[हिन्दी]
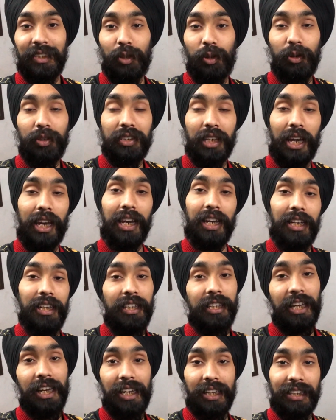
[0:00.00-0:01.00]
तो ज्यादा
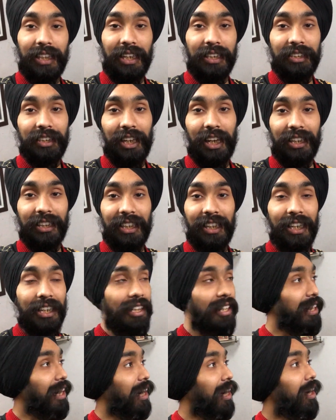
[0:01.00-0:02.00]
देर तक चलाती
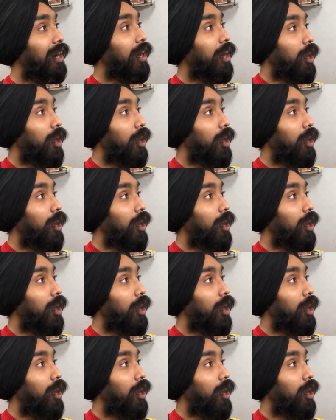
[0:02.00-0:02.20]
रहती है